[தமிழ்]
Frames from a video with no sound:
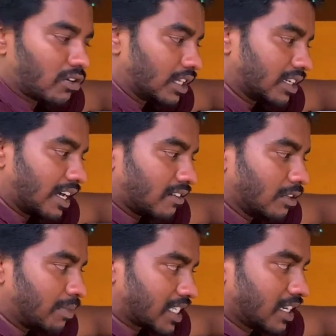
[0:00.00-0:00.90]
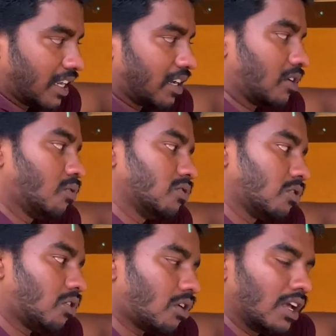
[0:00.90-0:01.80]
ஆகும் அதுக்காக வந்து பஸ் ரெண்டு
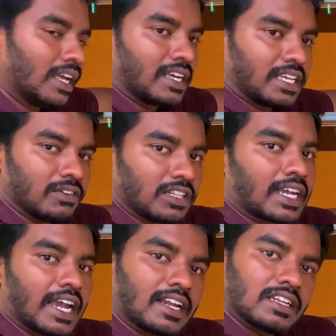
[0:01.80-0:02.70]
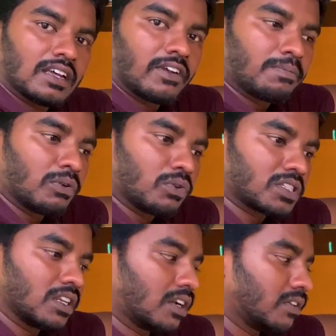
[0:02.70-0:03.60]
கொடுத்துருக்கோம் இதை வந்து கேட்டுட்டு தான் வைப்போம் ஒரு
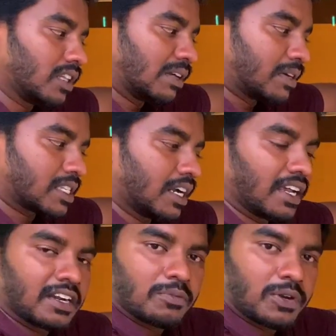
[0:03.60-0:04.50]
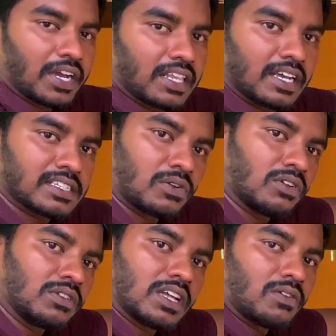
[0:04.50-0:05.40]
சிலருக்கு வந்து இந்த பஸ் இண்டிகேட்டர் பிடிக்காது
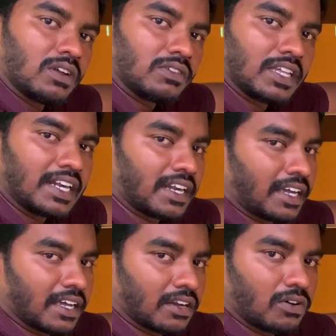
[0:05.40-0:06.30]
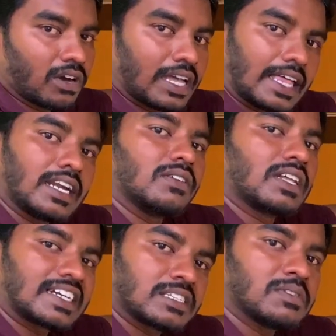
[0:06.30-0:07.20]
சவுண்டு வந்து அவங்களுக்கு வந்து இரிட்டேட்டிங்காக இருக்கும் அதனால்
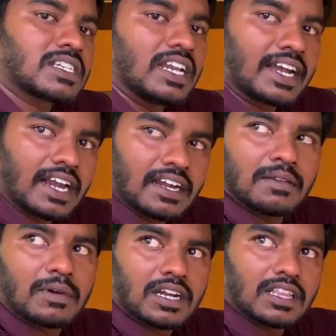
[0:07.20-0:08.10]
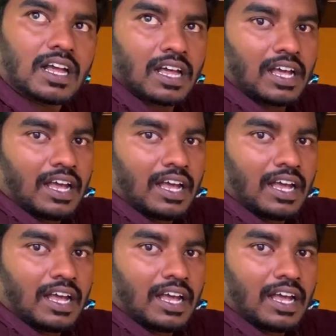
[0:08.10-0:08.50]
வந்து கஸ்டமர்ஸ்களை கேட்டுட்டு மட்டும்தான்